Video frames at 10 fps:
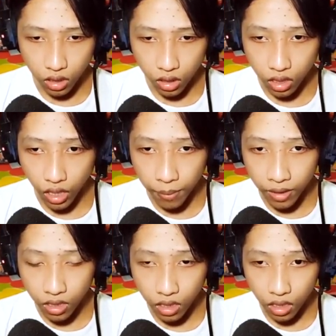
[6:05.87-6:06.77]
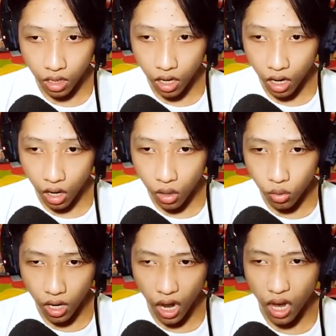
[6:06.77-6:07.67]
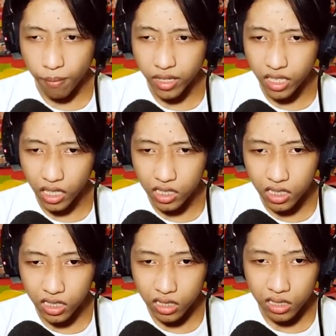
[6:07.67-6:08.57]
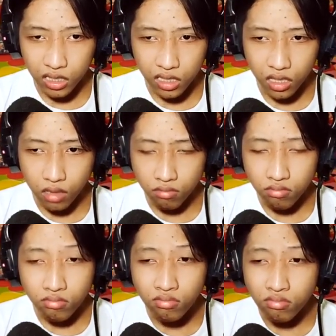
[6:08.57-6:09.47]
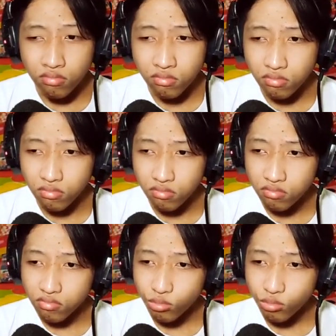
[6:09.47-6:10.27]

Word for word: Oke, okay, aman. Oh, apa ini, guys? Hmm.